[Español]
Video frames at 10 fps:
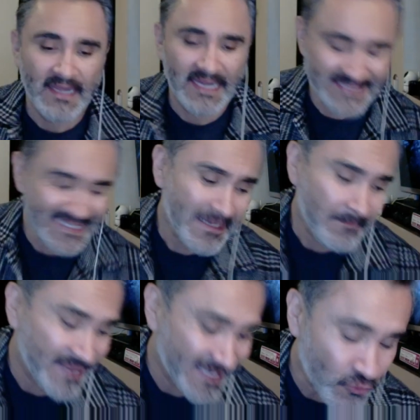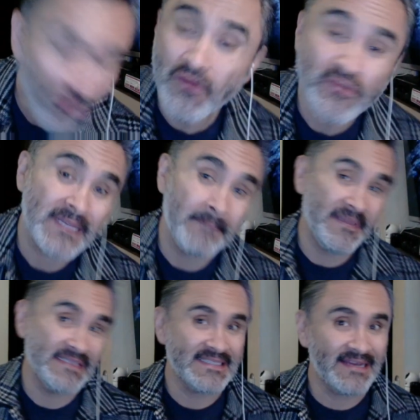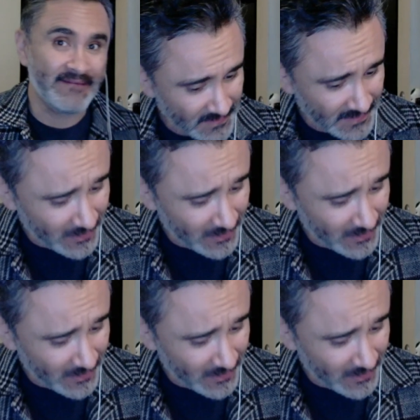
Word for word: Así que para todos los que pensaban